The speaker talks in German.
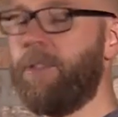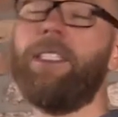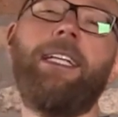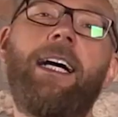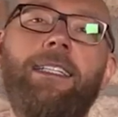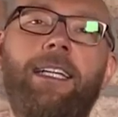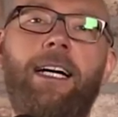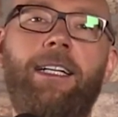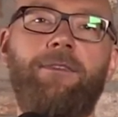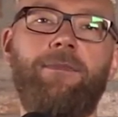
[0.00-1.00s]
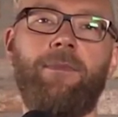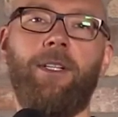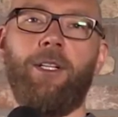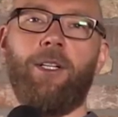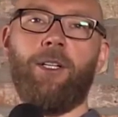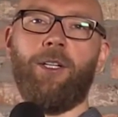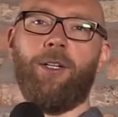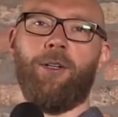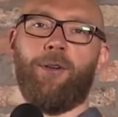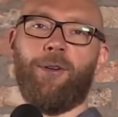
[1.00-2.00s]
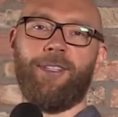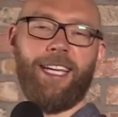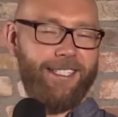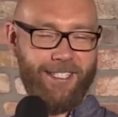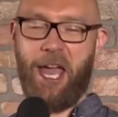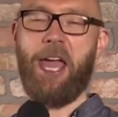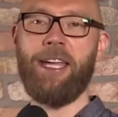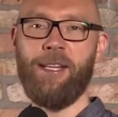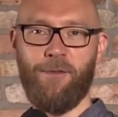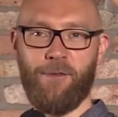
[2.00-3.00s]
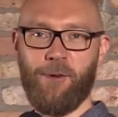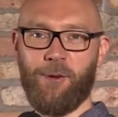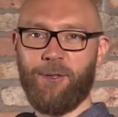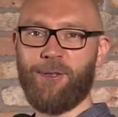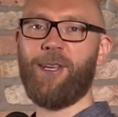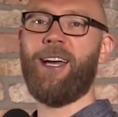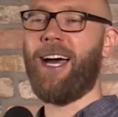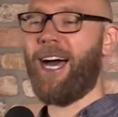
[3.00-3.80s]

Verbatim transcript: und ihn angreifen. Und er ist dir hilflos